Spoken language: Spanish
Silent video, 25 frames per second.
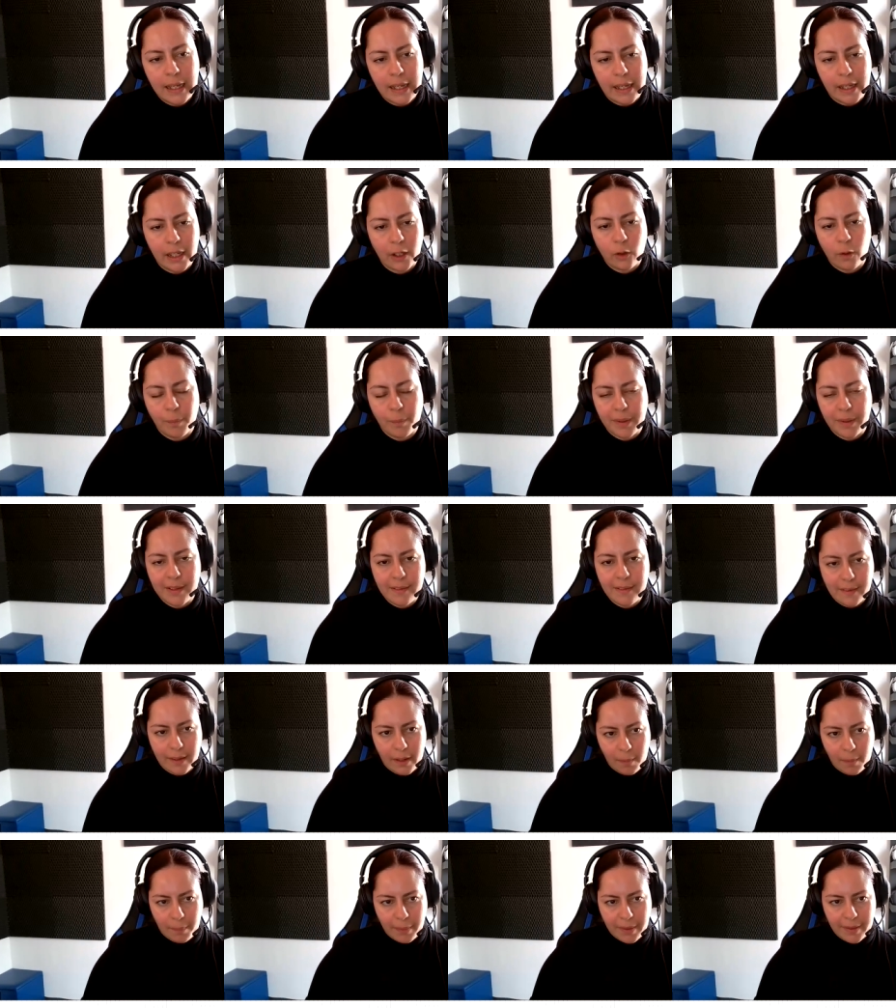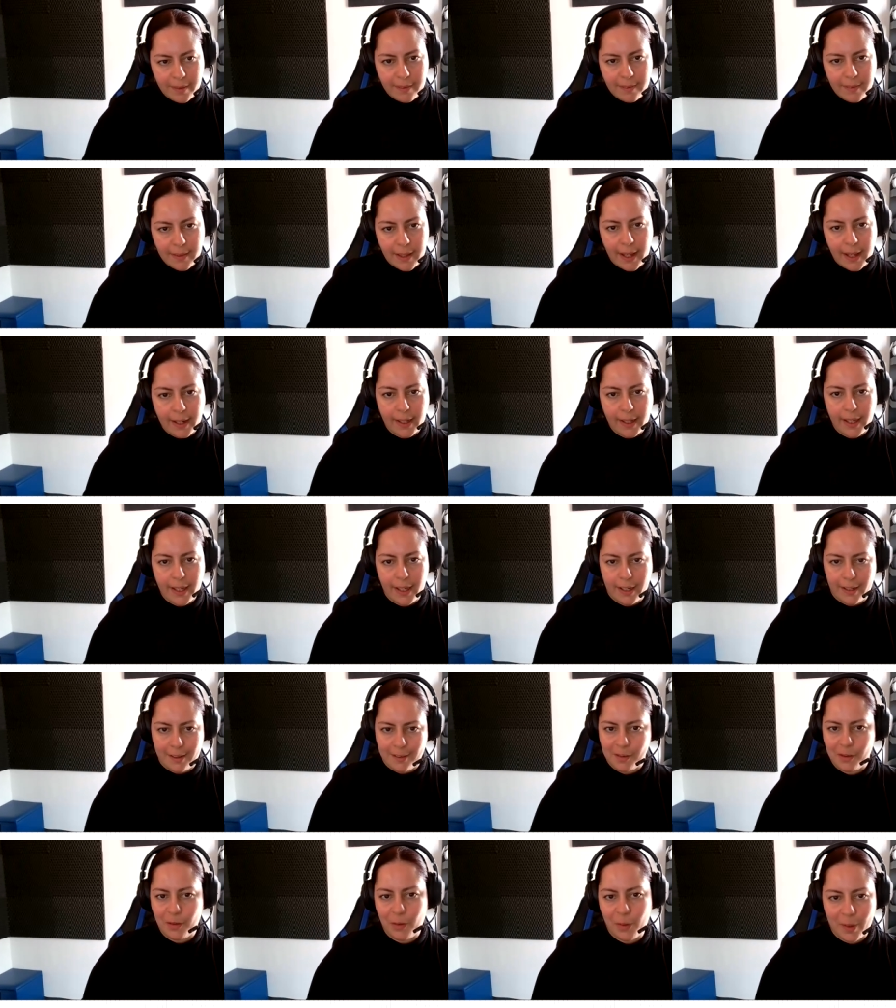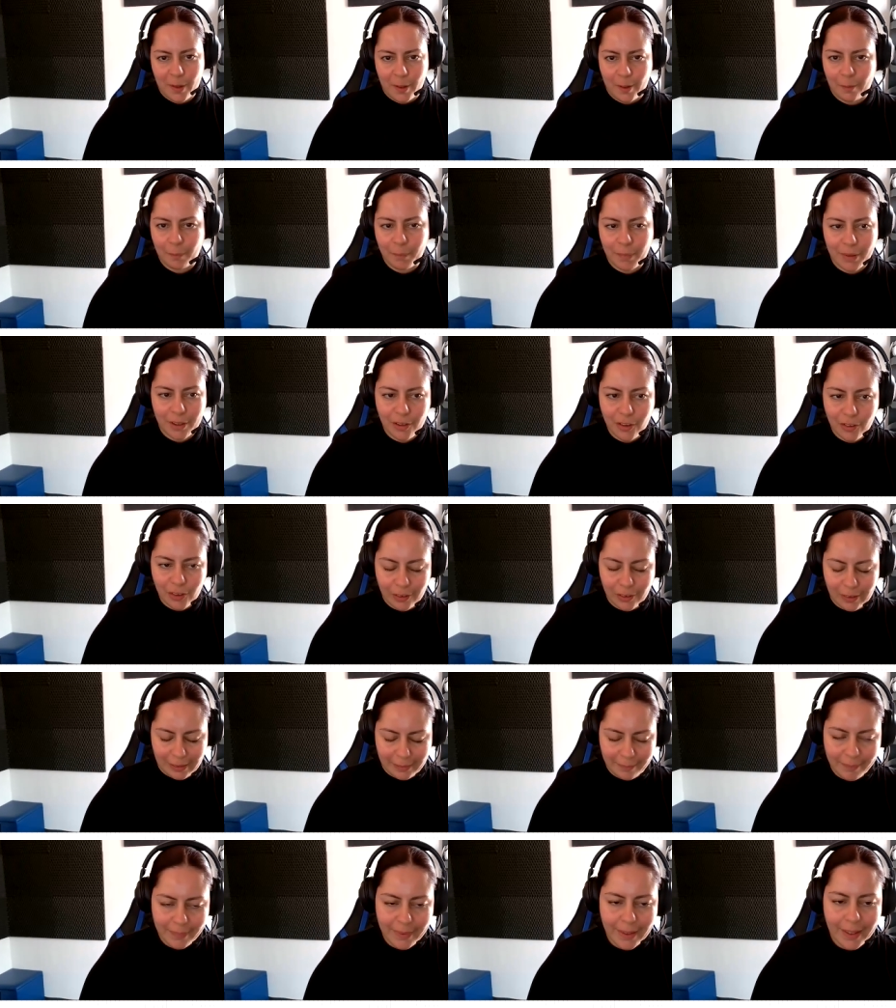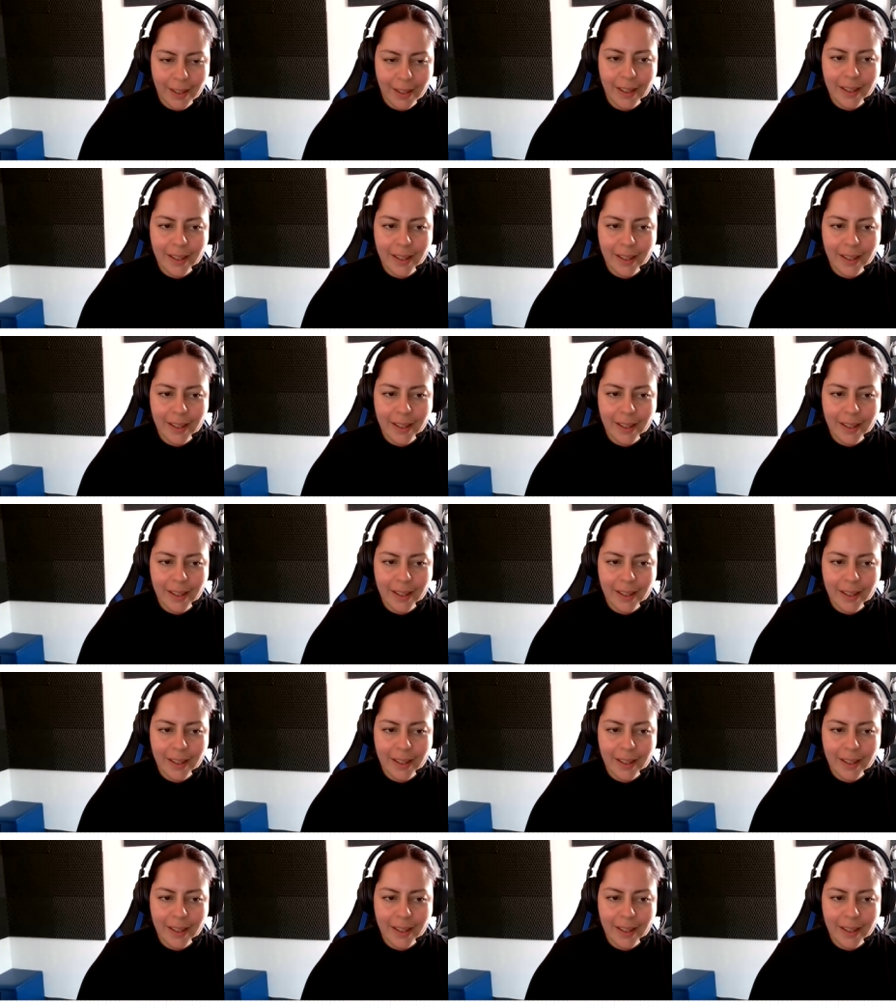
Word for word: es comenzar a pensar en ese buyer persona.